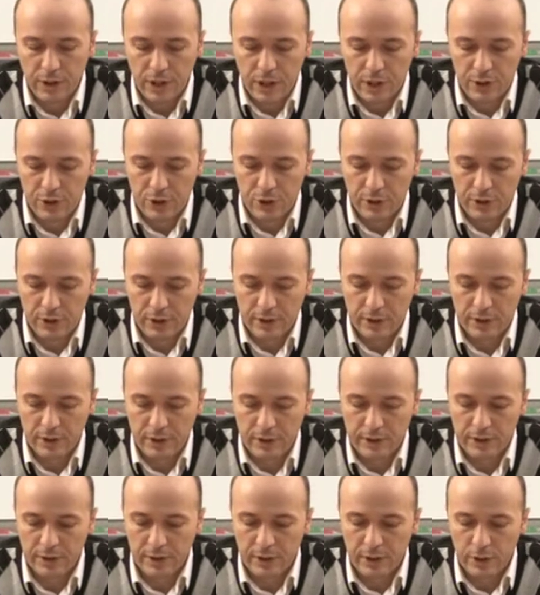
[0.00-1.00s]

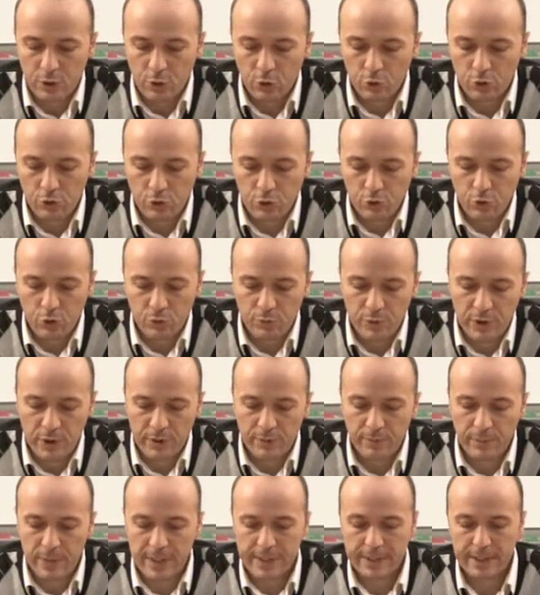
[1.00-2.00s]
karşılıklı,
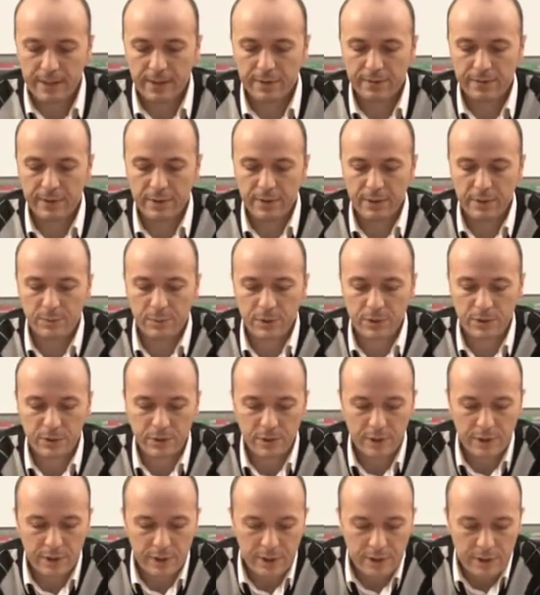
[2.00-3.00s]
otonomi, mesafeli bir
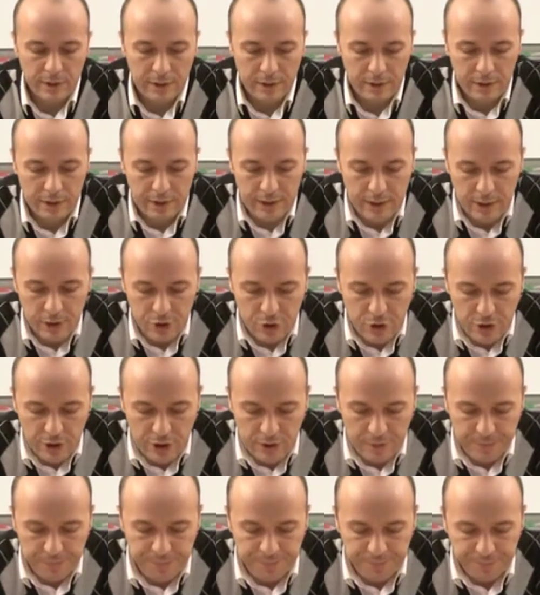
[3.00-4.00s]
e,
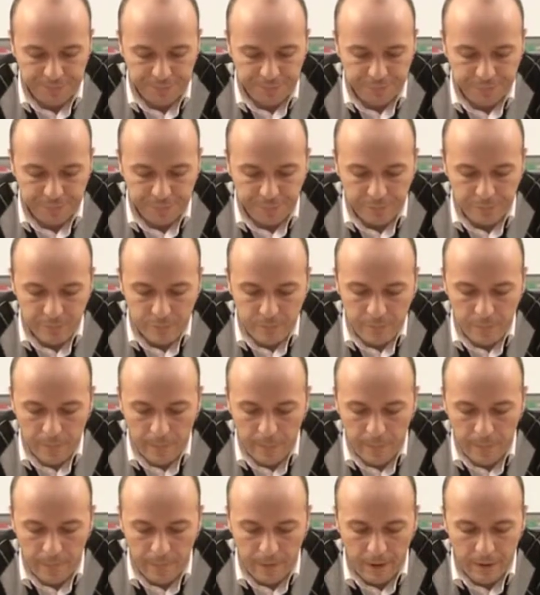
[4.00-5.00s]
ilişki.
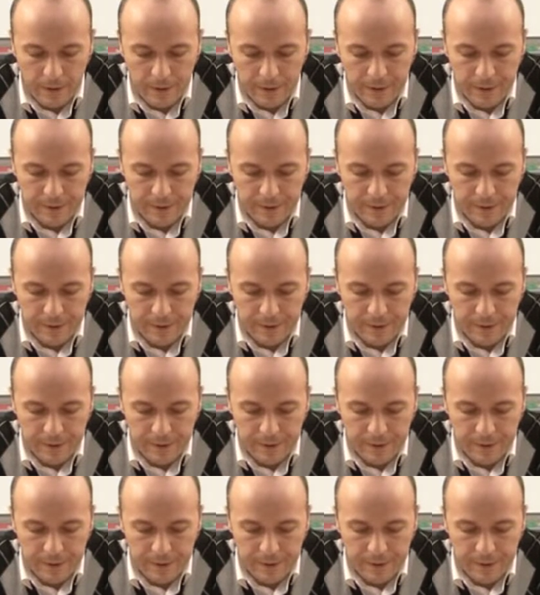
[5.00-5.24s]
Ee,